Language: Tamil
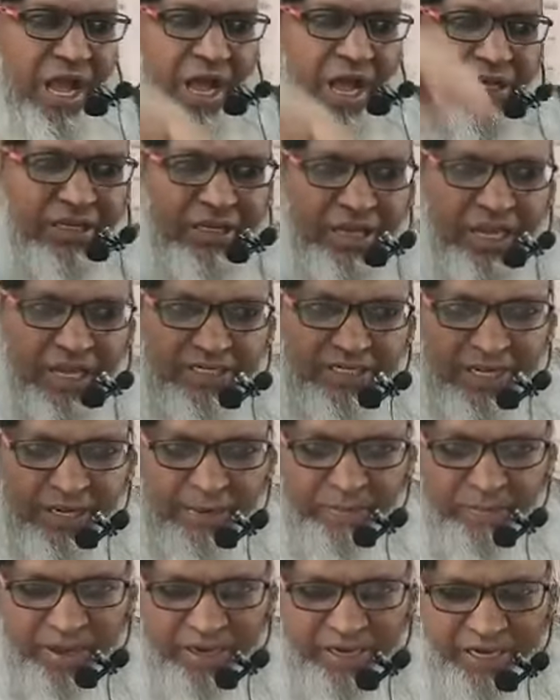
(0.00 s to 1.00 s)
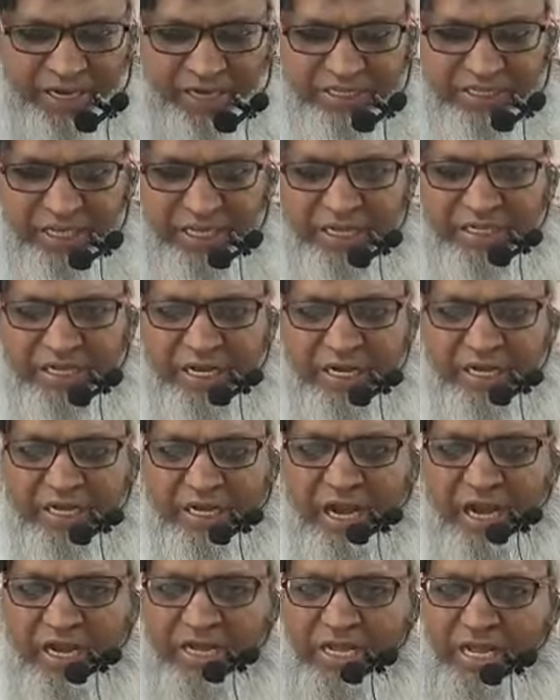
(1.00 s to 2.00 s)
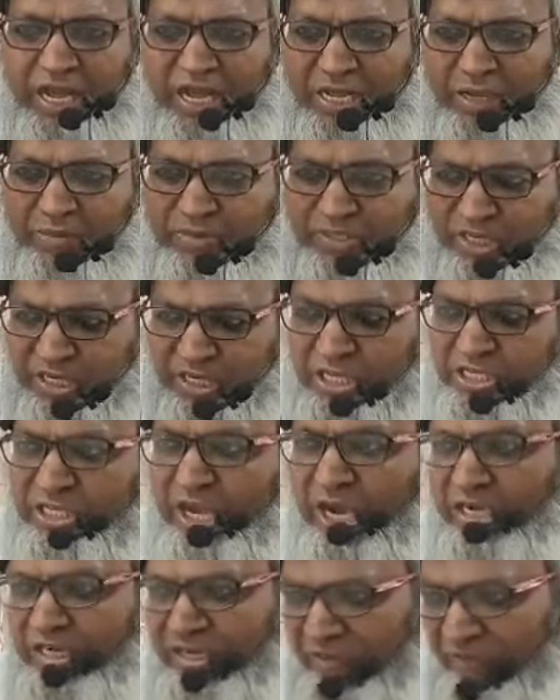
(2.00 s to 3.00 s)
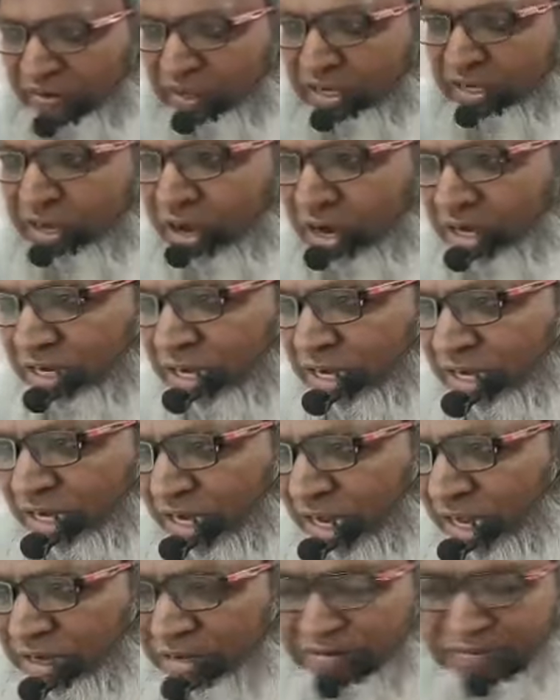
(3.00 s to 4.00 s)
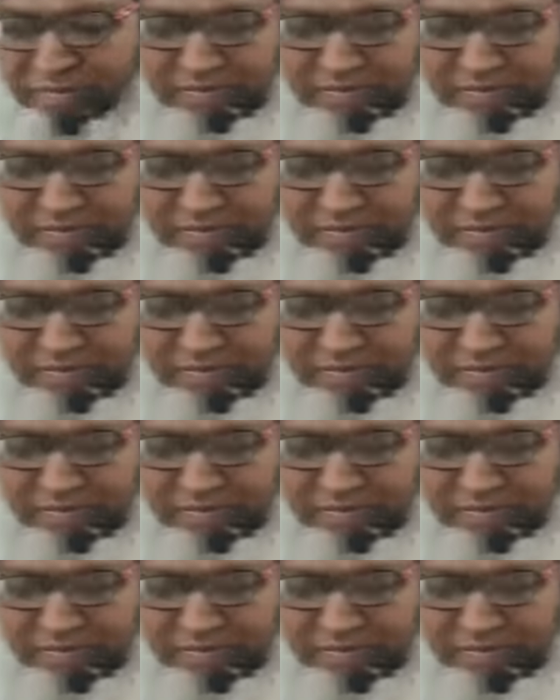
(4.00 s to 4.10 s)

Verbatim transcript: அல்லாஹ் என் மகனையே எனக்கு அநியாயம் செய்ய சாட்டி விட்டான் என்றான்